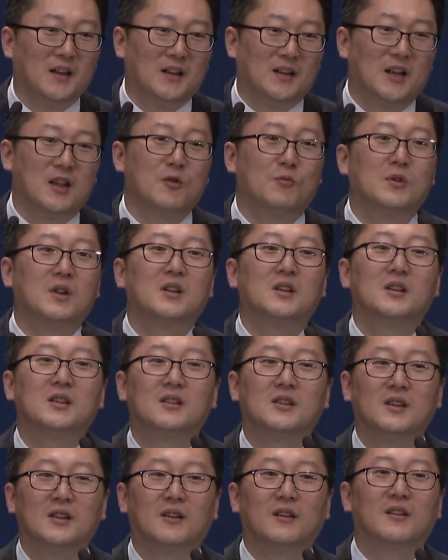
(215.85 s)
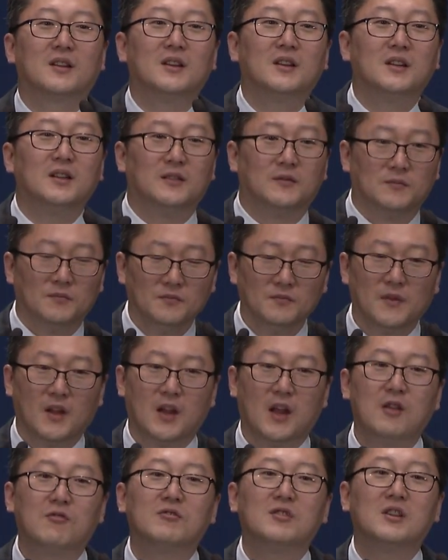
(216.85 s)
그래서 우리는 이거를
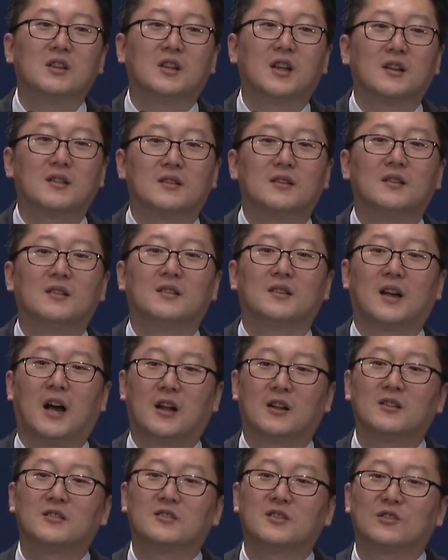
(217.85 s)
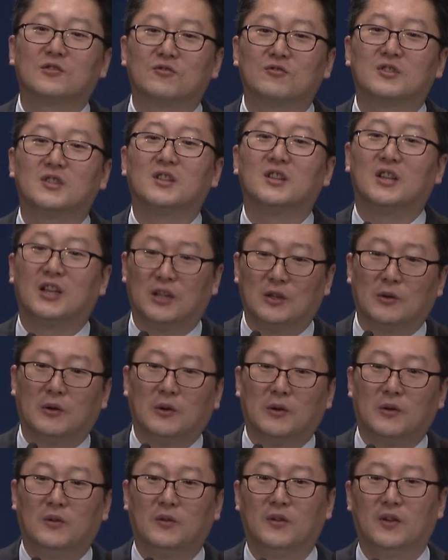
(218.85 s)
예수님께서 가르쳐 주신
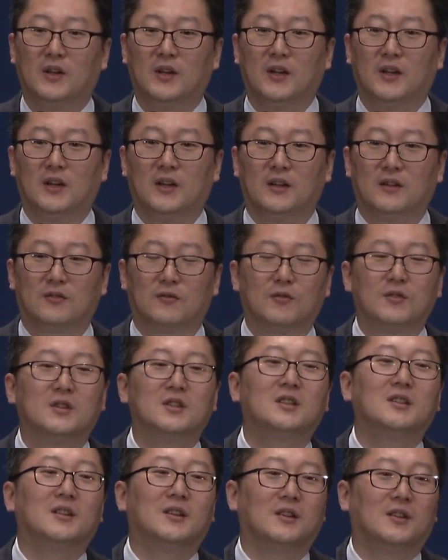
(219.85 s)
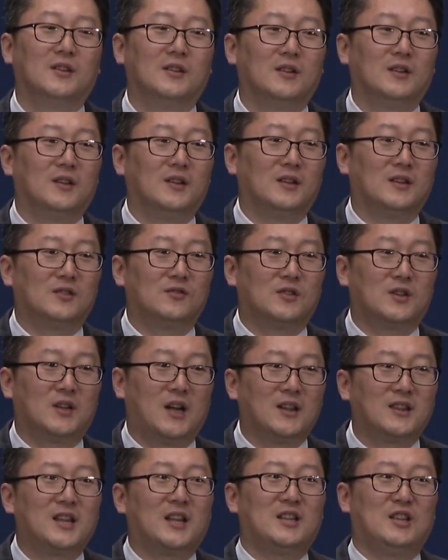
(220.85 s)
기도 또는
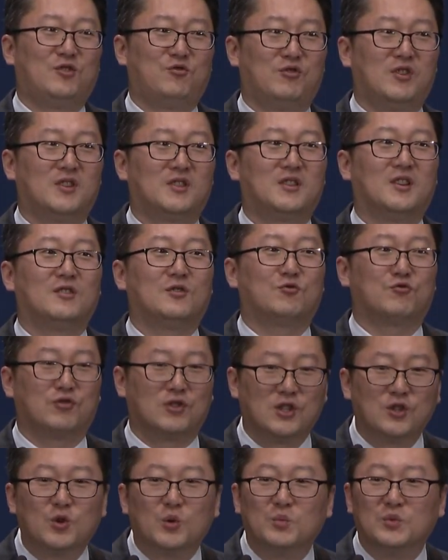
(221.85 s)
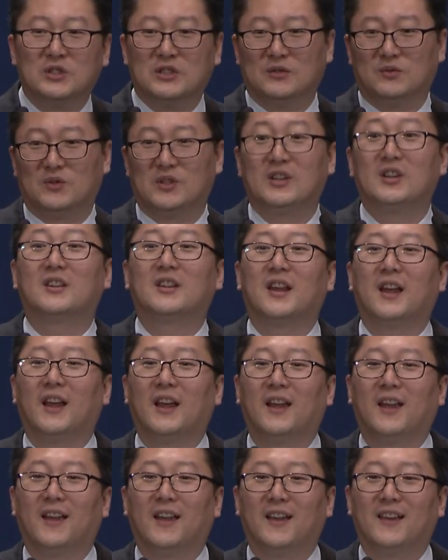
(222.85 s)
간단히 줄여서 주기도문
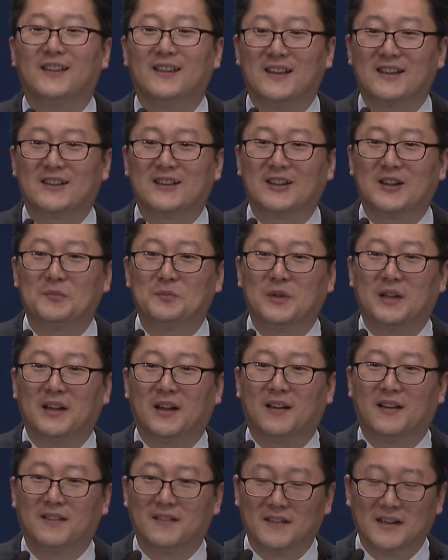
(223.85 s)
이렇게 이야기를 합니다.